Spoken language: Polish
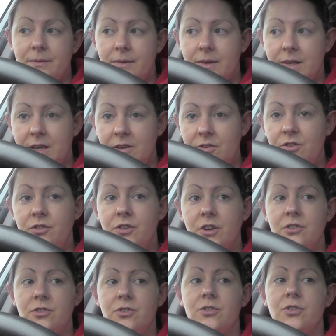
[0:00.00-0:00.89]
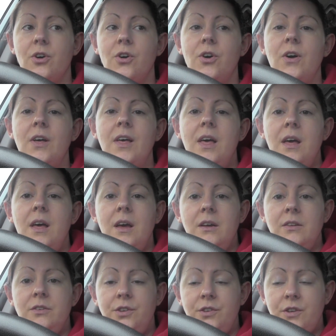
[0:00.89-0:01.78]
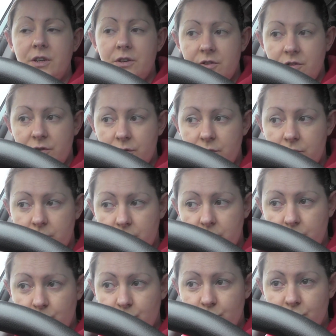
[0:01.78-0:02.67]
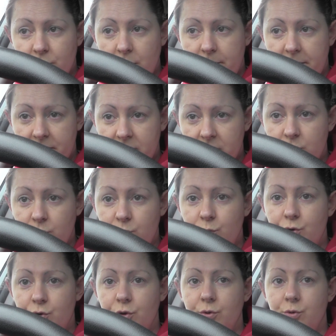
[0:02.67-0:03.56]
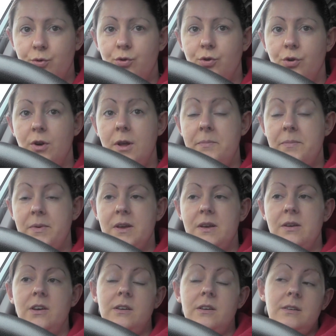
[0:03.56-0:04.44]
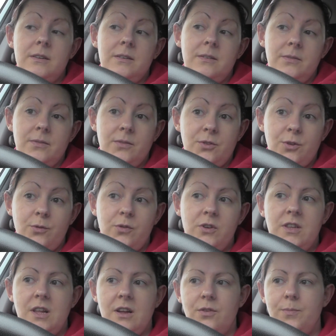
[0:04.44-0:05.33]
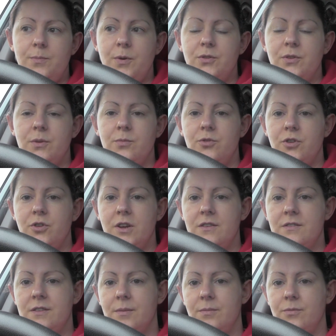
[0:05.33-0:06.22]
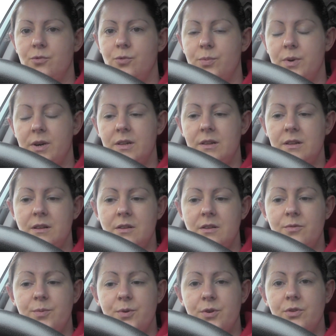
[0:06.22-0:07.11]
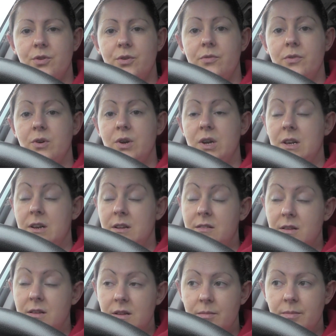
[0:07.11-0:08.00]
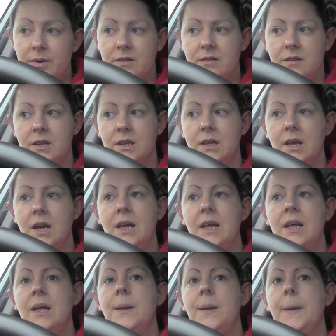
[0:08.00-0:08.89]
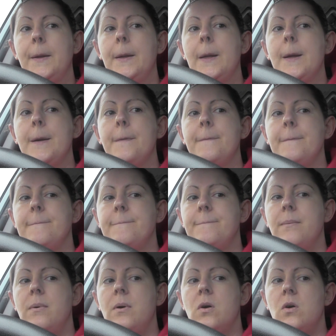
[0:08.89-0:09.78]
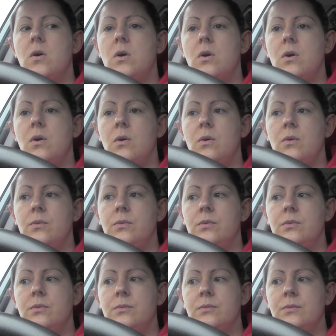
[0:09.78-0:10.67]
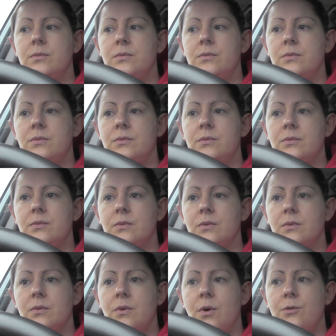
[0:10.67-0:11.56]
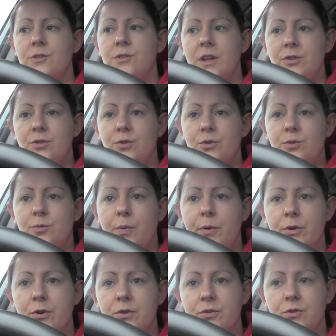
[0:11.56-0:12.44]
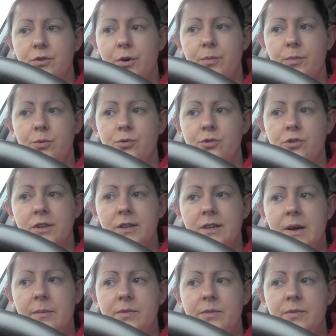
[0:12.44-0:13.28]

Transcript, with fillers: jest ciężko. Dziś jest już naprawdę dużo, dużo lepiej, co widać po tym, że jestem ubrana sportowo i lecę na basen, bo ostatnio sport zrobił się dla